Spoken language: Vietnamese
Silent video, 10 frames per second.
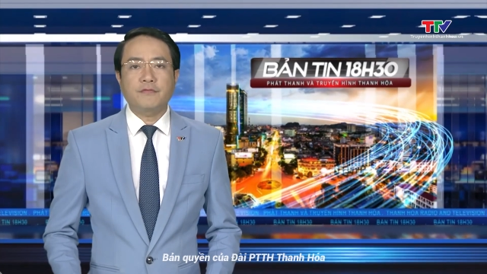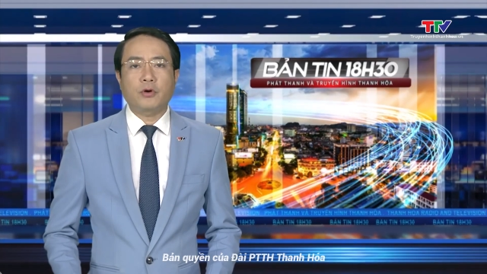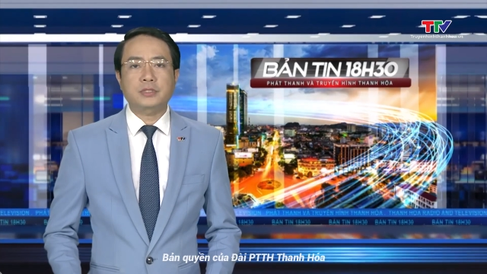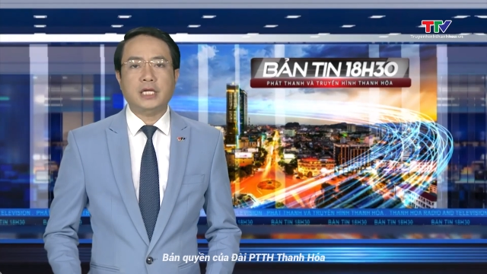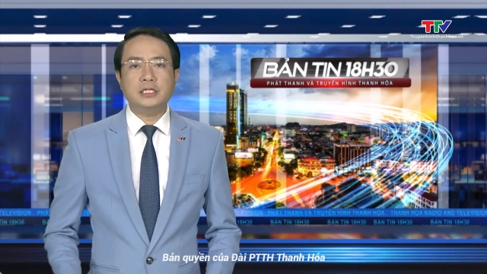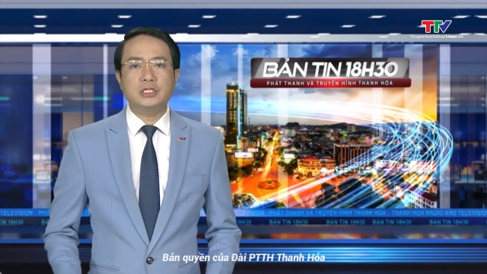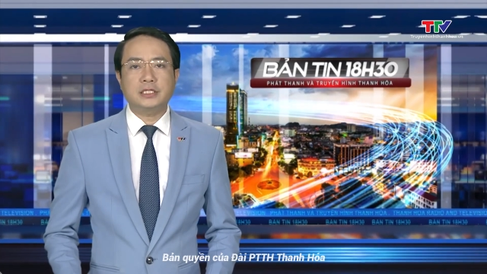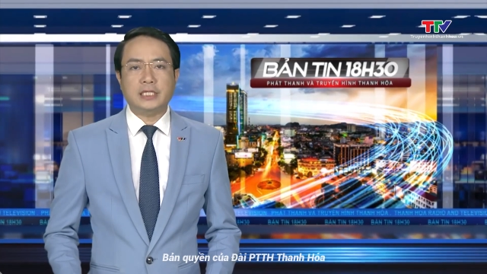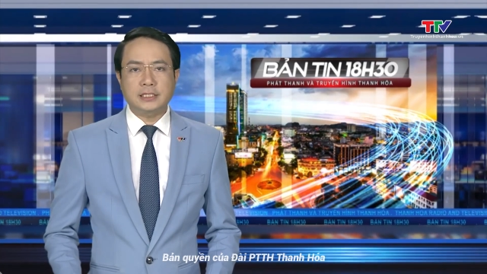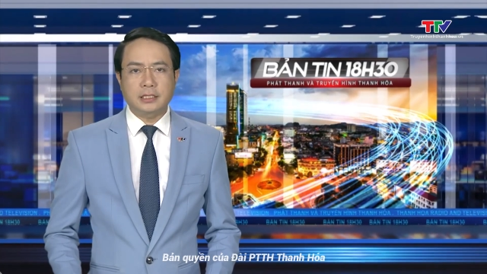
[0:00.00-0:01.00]
phòng cháy chữa
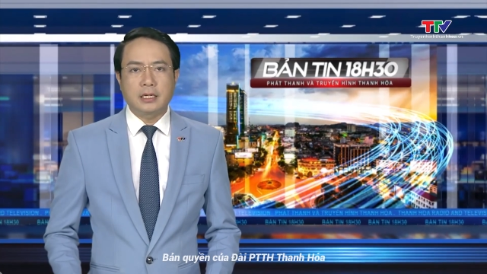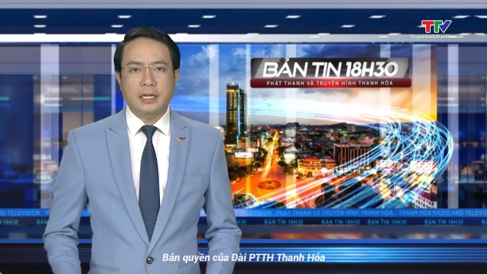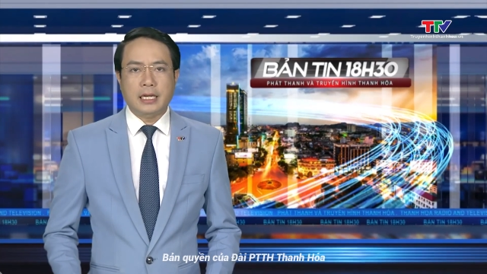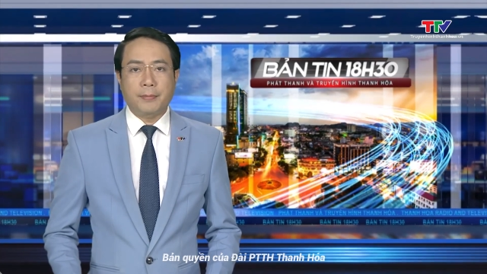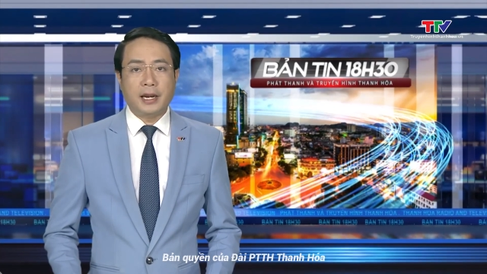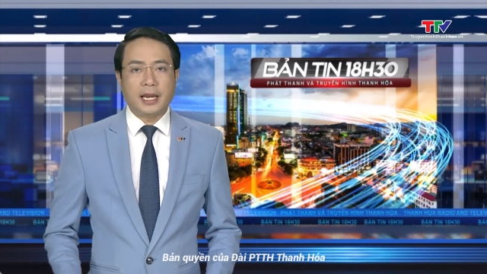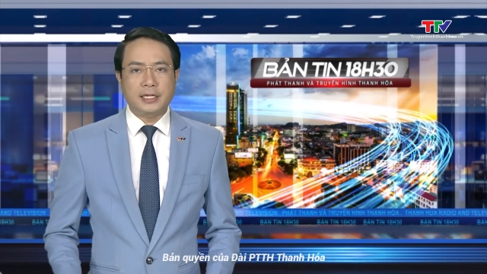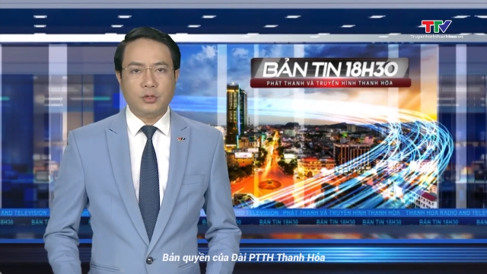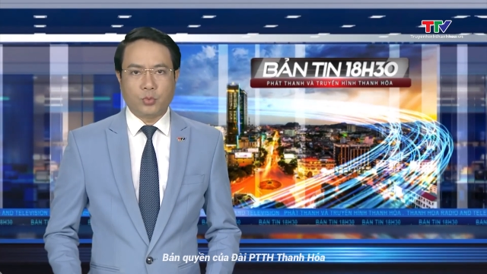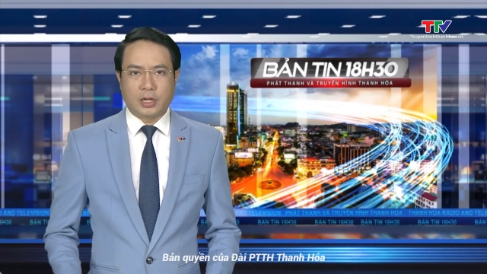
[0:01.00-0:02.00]
cháy rừng đã mang lại
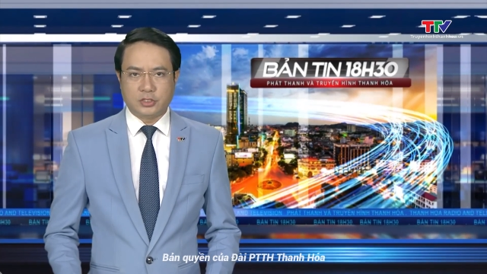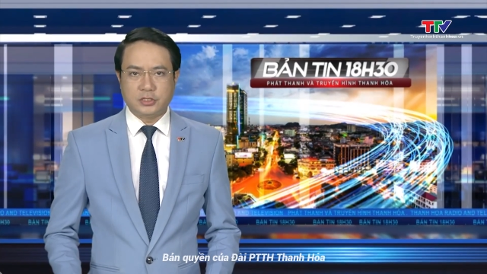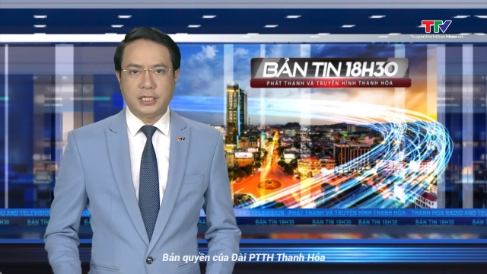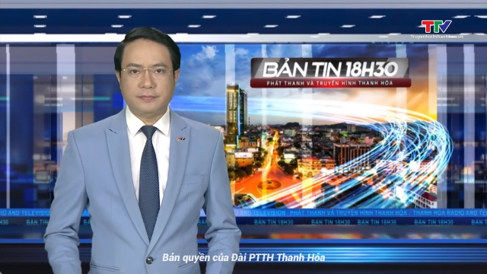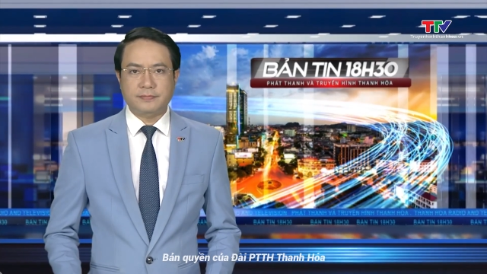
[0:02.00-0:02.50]
hiệu quả rõ rệt.